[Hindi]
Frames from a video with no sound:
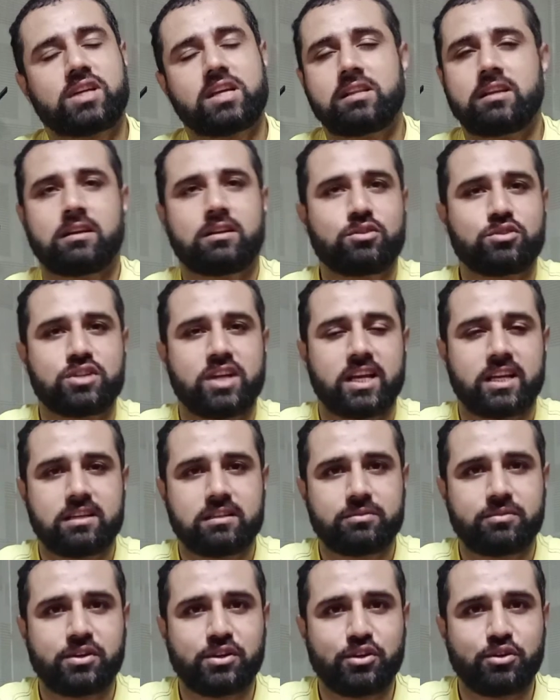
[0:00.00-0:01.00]
क्लियर हो जाएंगे
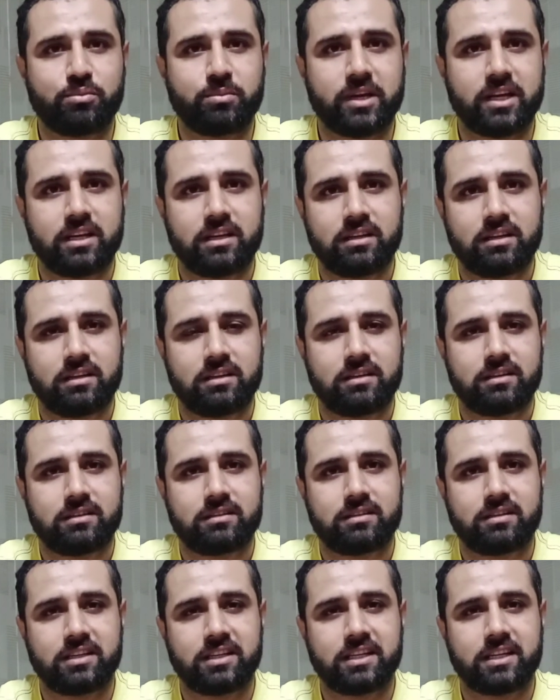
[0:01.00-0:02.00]
इस वीडियो में
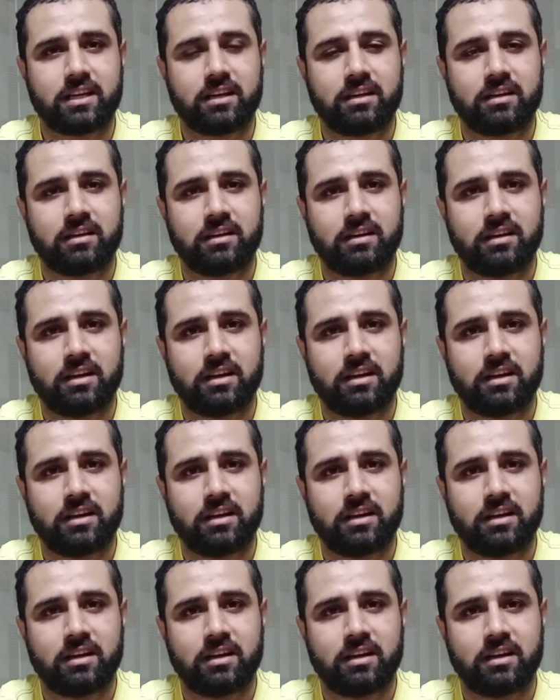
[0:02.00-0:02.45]
ठीक है